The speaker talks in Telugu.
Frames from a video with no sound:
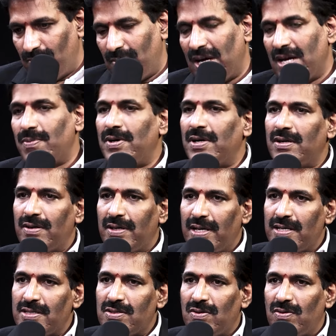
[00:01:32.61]
మానభంగం
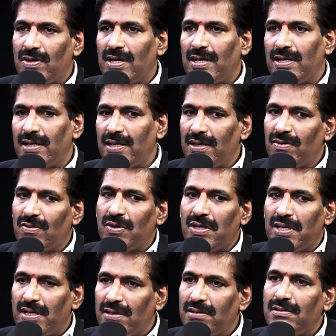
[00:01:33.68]
కేసులో కానీ
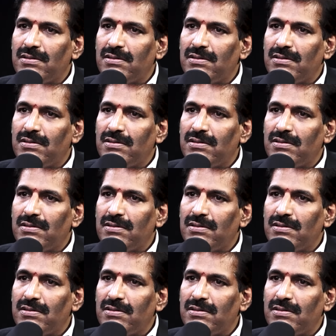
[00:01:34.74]
కొన్ని